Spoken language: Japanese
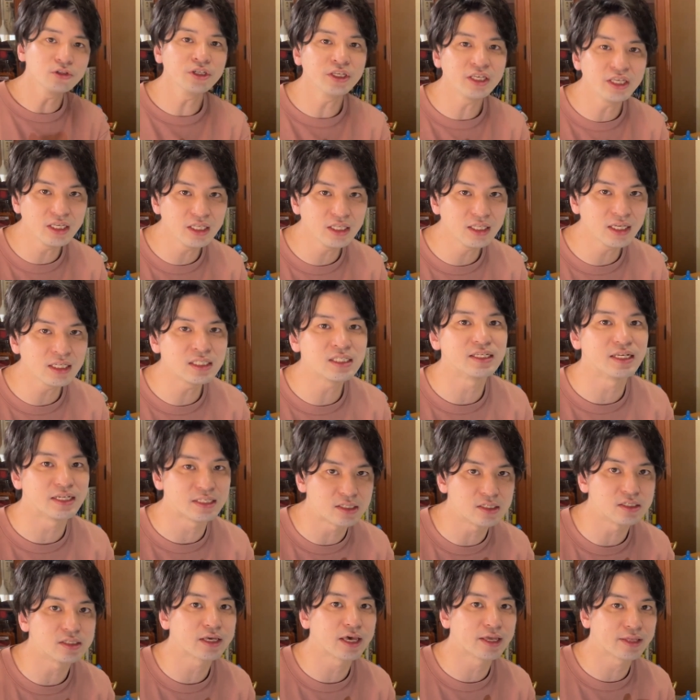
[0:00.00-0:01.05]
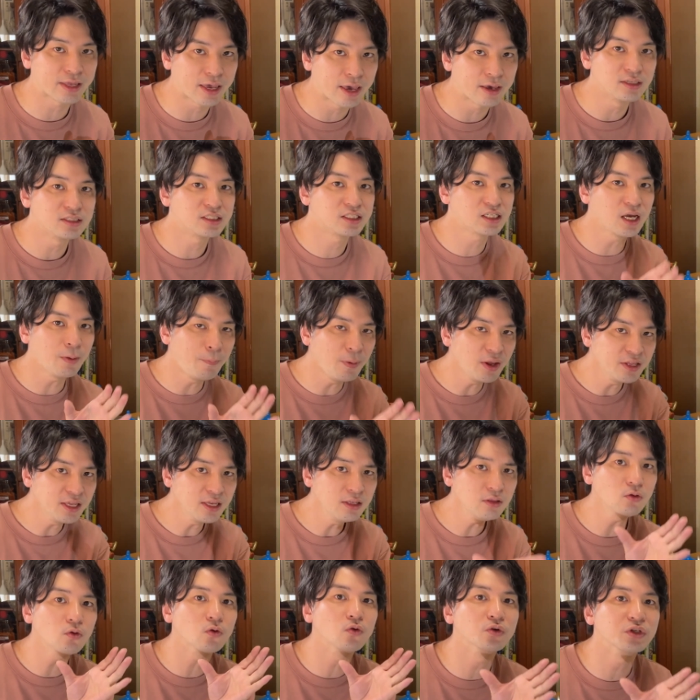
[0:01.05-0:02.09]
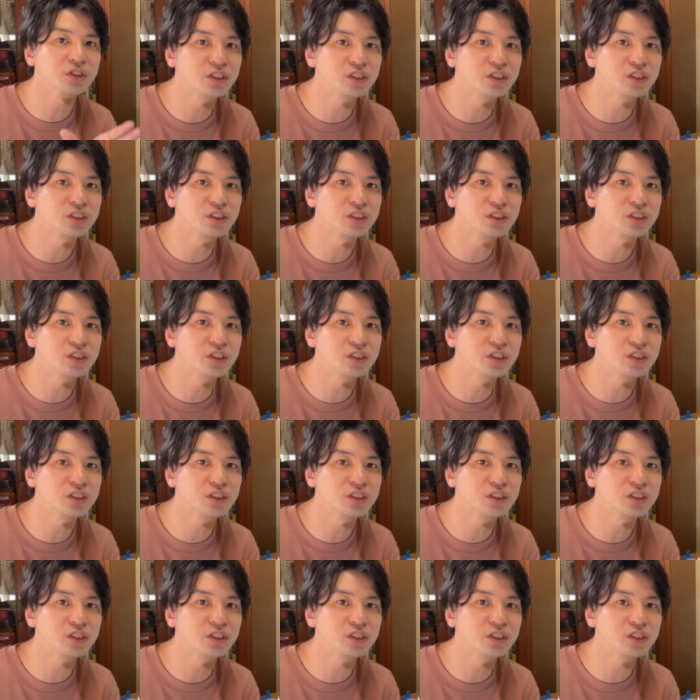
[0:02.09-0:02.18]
品ですね、続けて。ジャパネットオリ